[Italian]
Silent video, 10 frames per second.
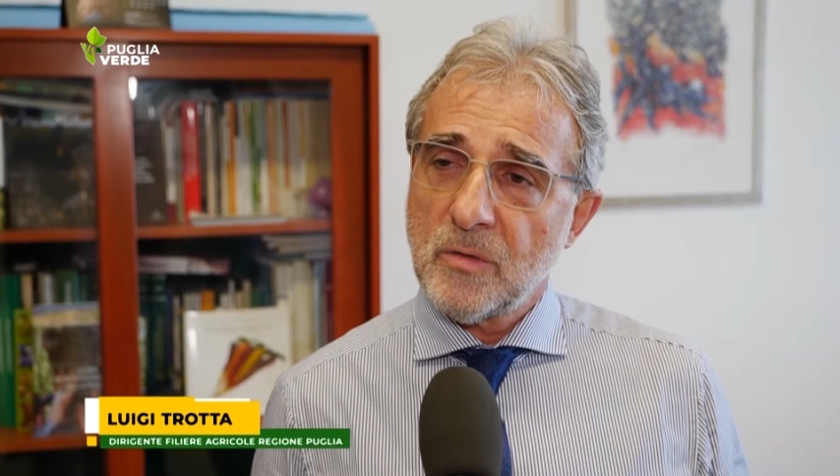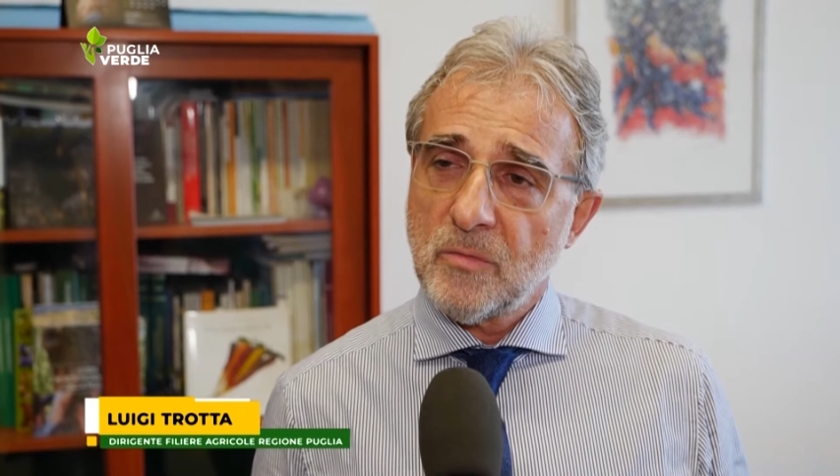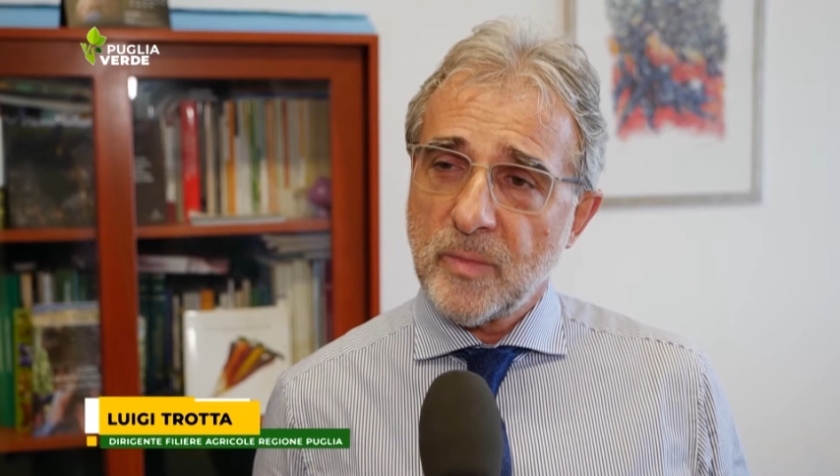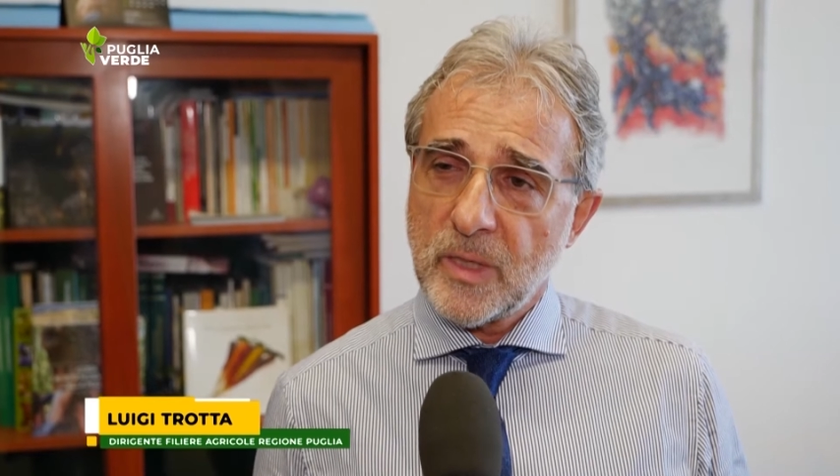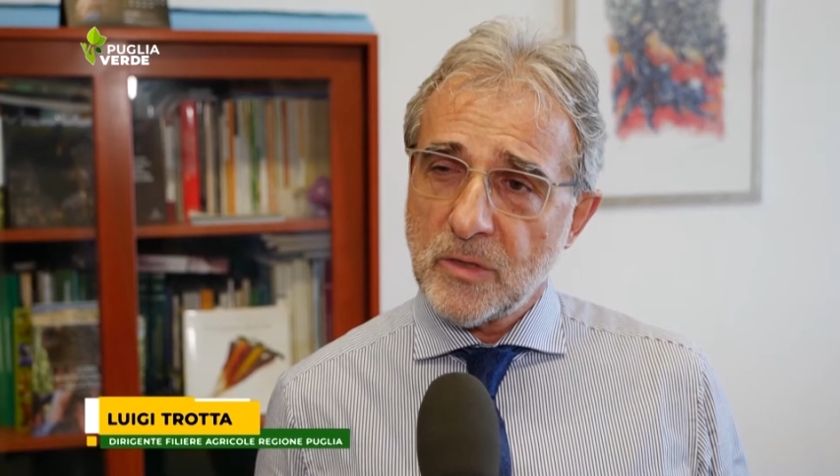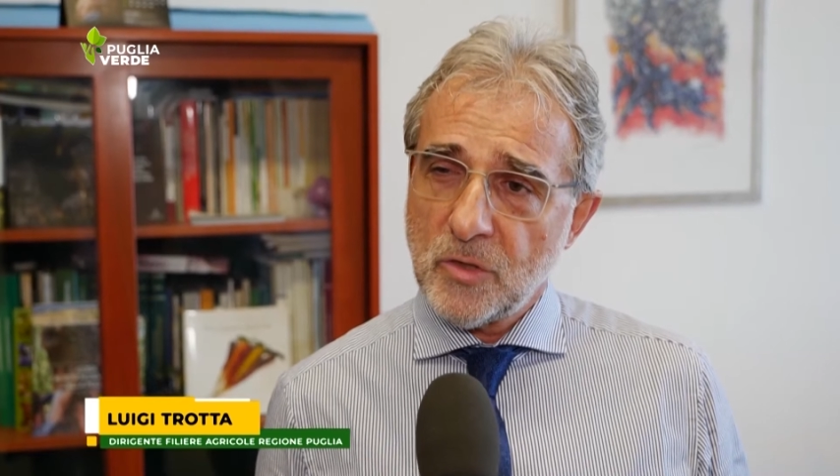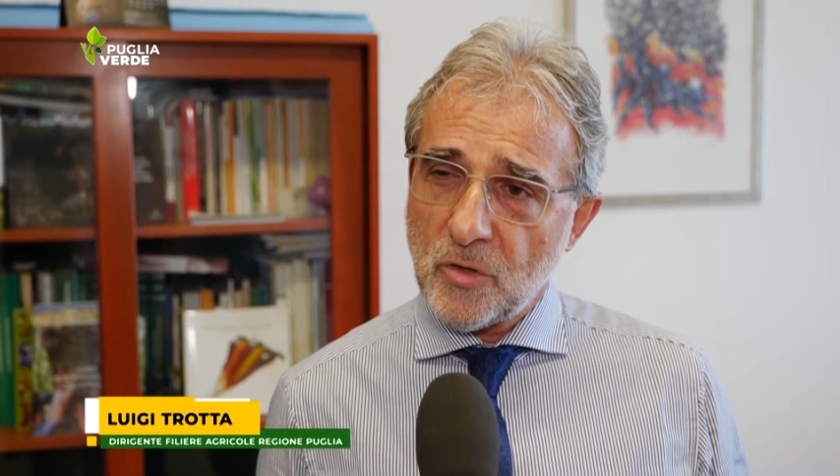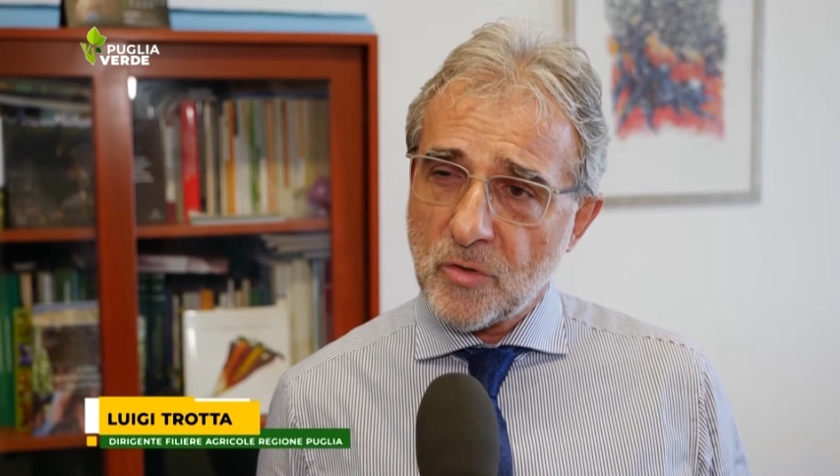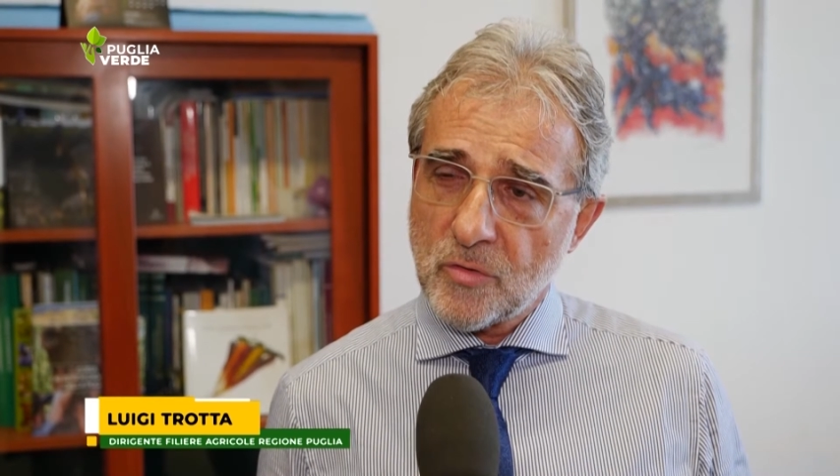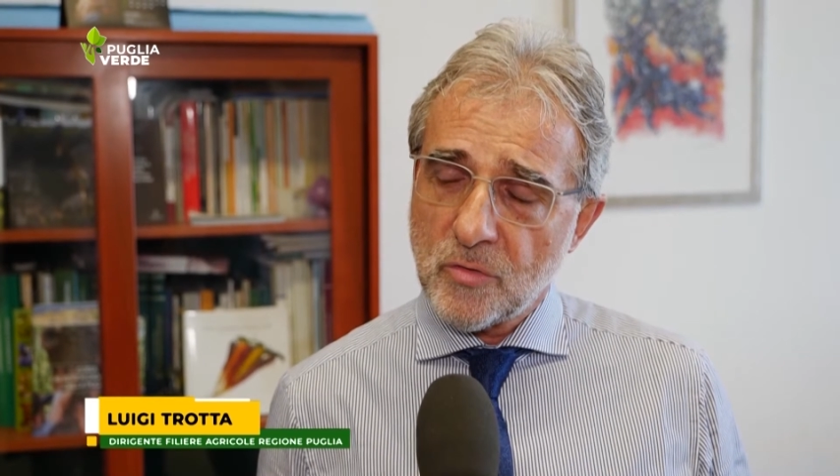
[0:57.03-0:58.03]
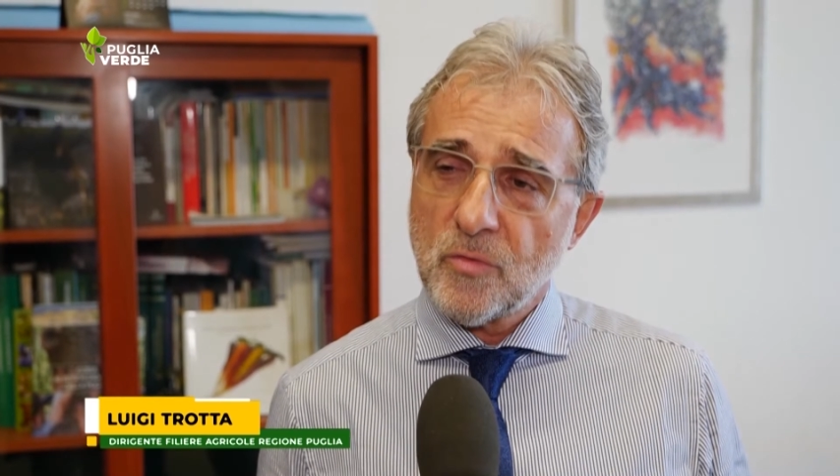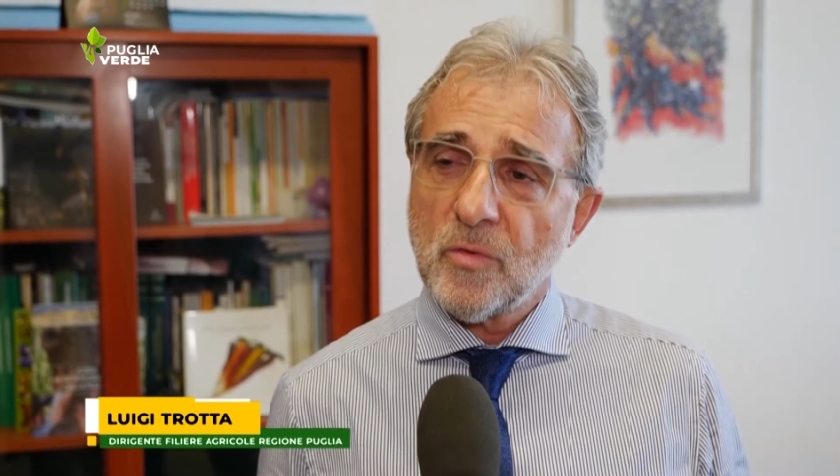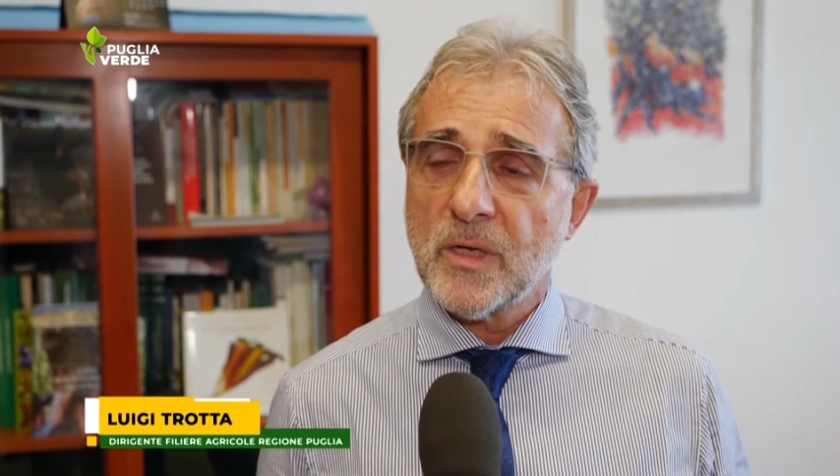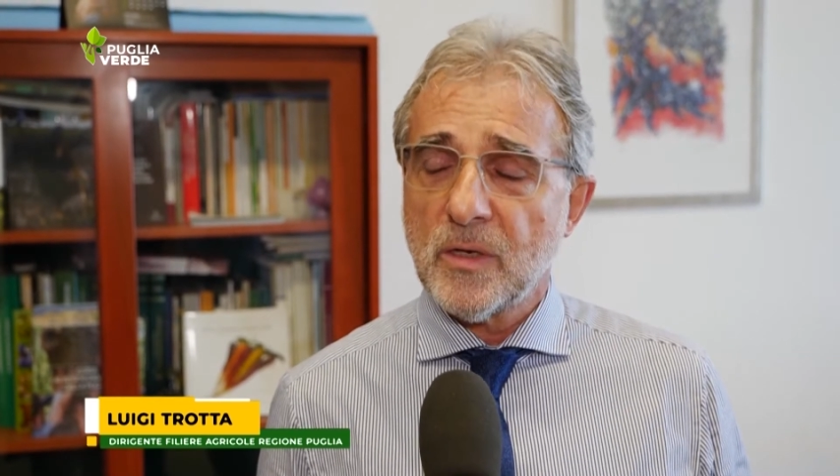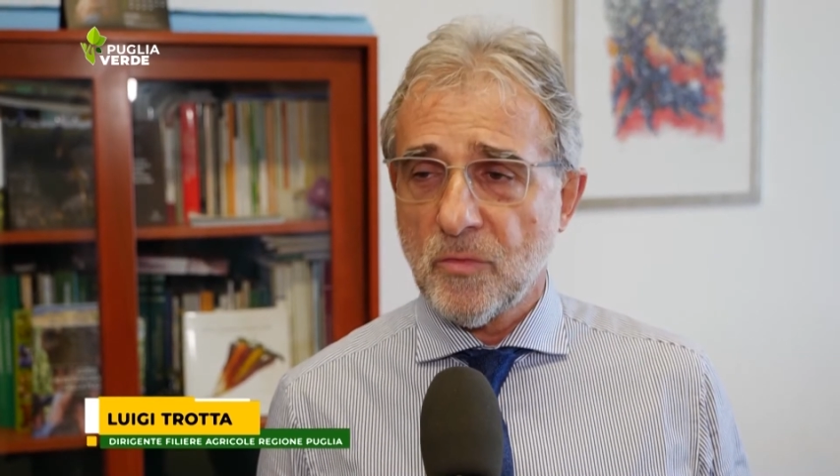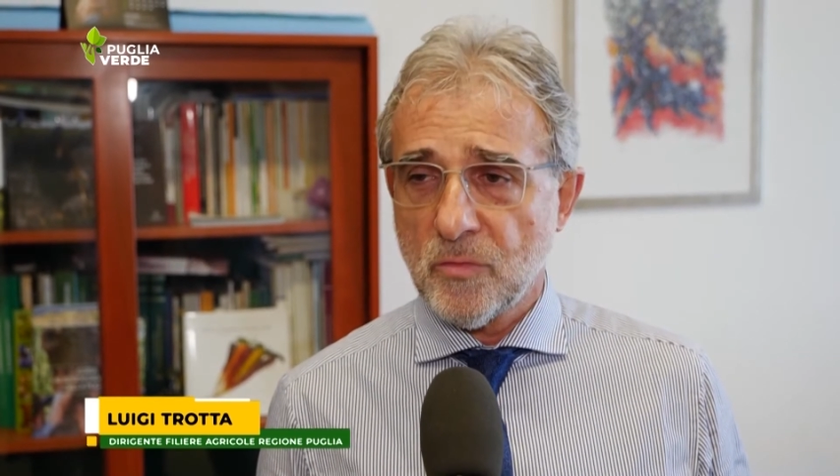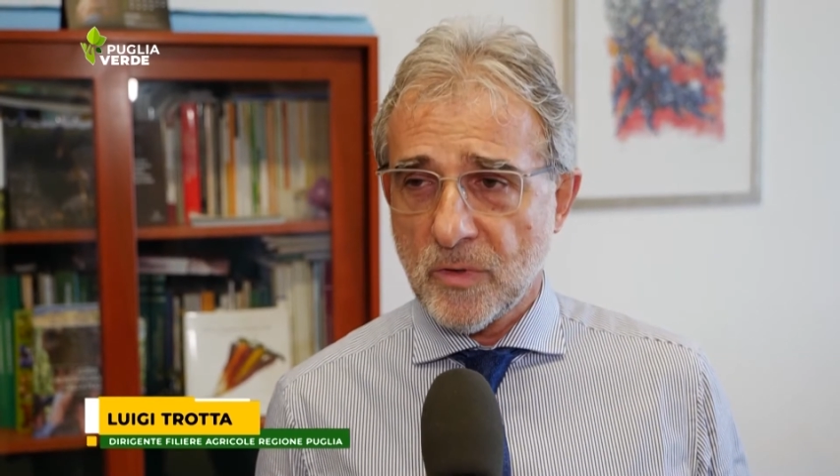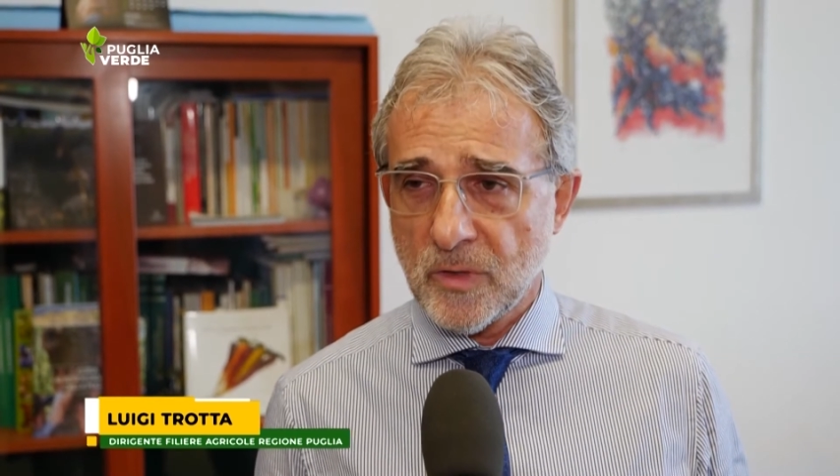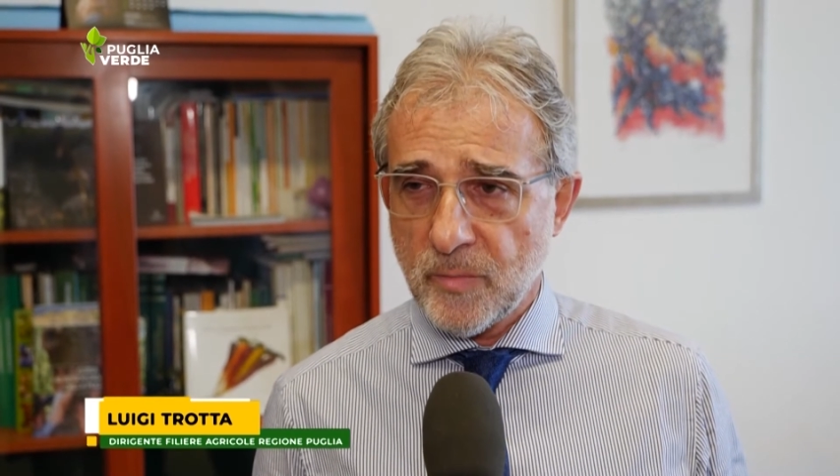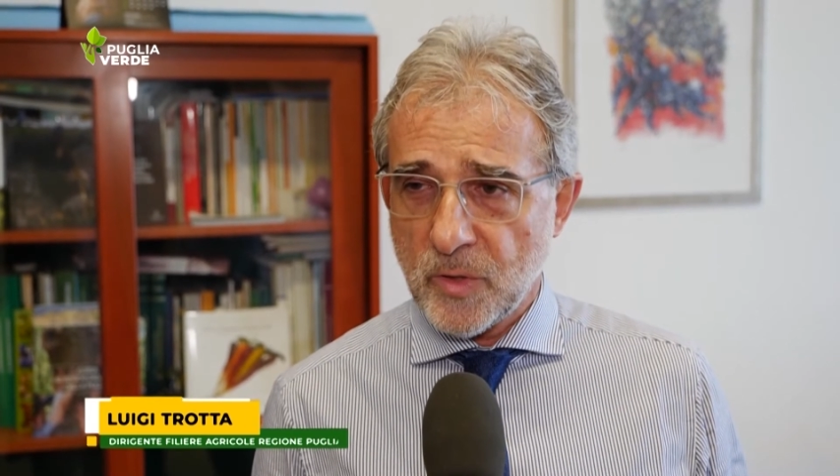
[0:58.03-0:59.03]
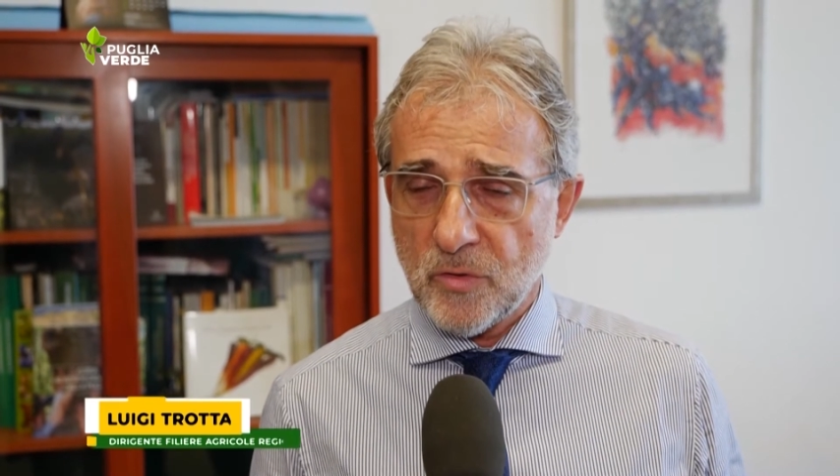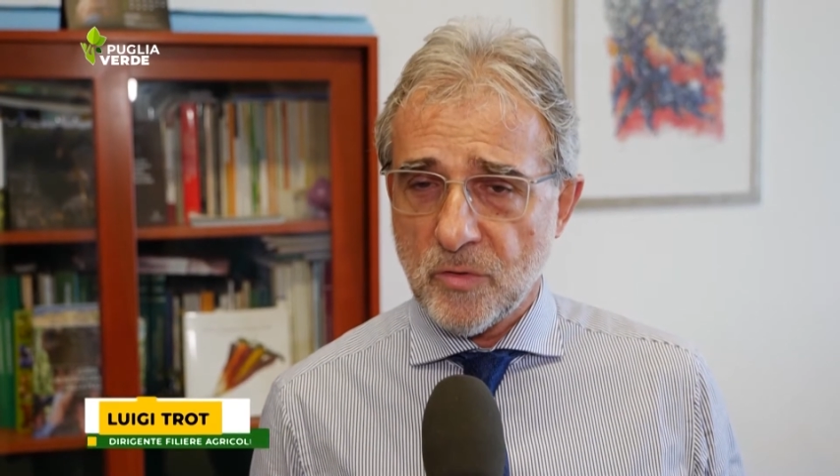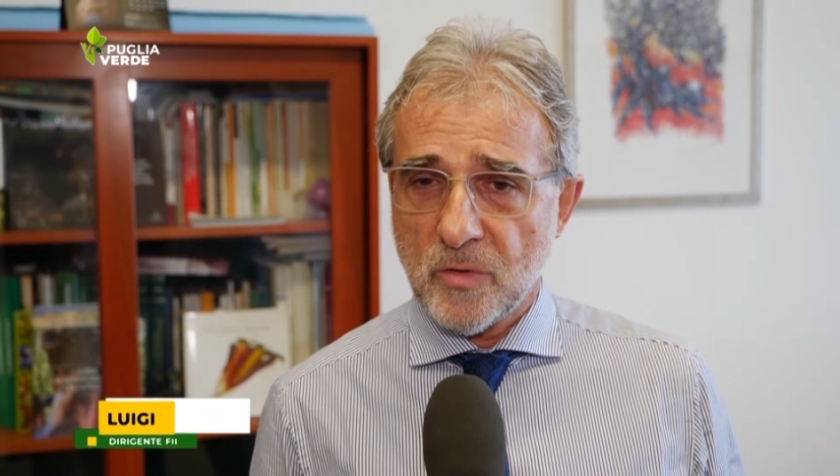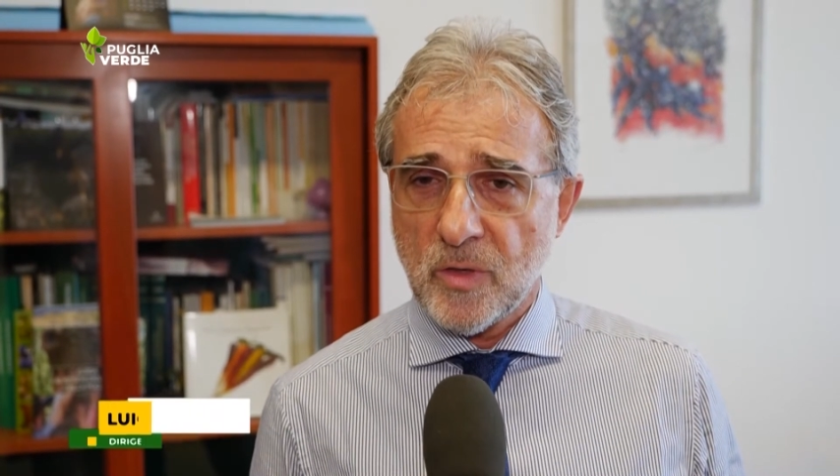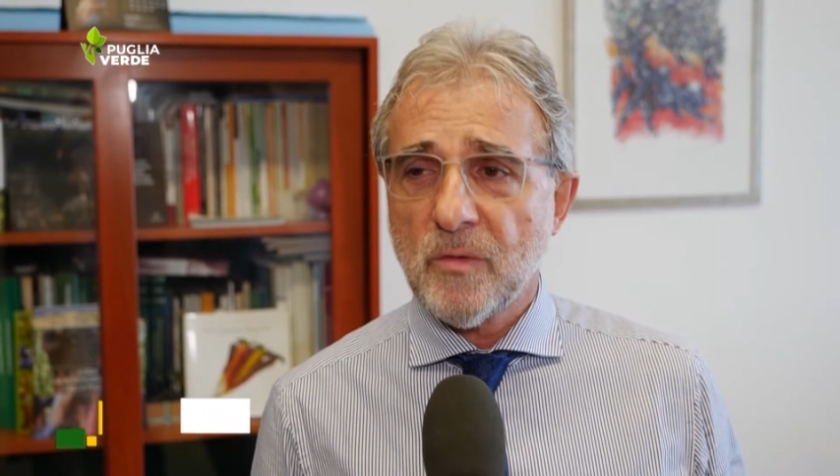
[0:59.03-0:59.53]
2018 sull'agricoltura di precisione,